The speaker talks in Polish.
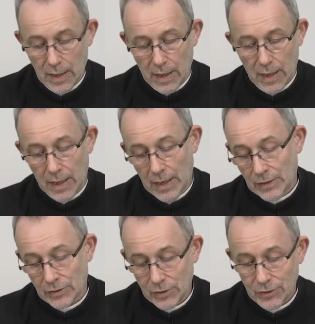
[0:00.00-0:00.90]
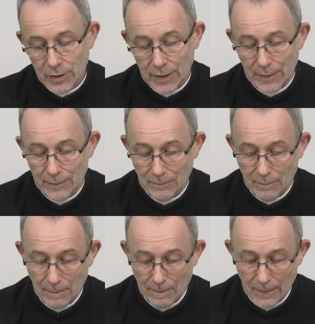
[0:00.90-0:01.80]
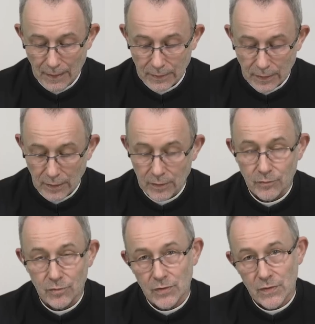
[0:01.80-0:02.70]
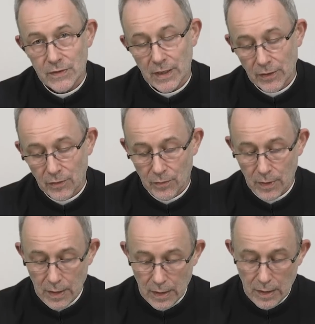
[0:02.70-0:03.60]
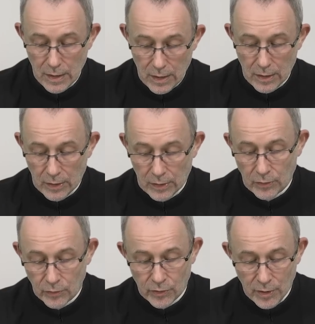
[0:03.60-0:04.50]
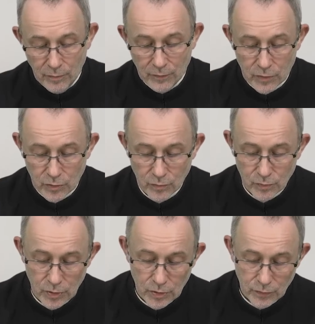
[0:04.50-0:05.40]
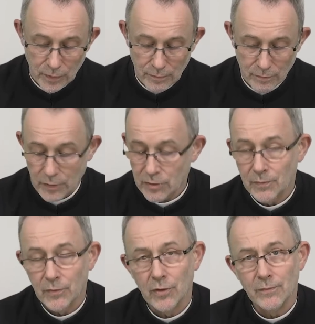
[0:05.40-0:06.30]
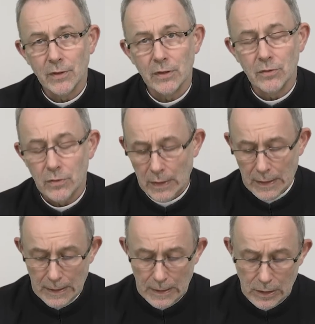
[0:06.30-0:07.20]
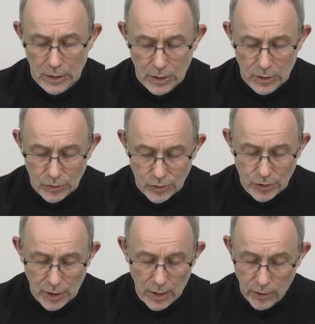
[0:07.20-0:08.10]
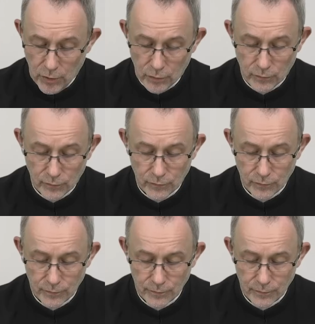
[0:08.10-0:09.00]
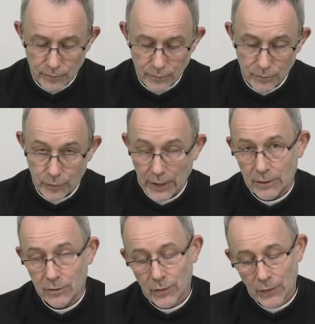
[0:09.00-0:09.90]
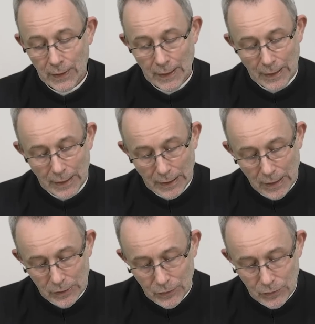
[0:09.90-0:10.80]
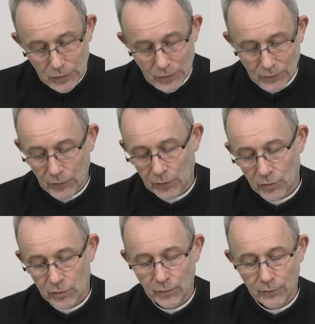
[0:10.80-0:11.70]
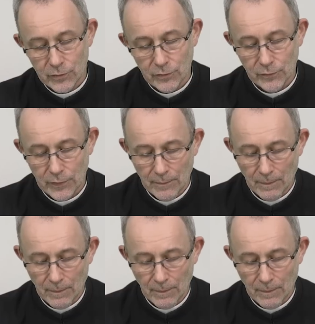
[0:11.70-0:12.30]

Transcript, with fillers: A życie tych, którzy zostaną e, godnymi w życiu przyszłym, będzie podobne do życia aniołów. Ponadto Jezus swoich rozmówców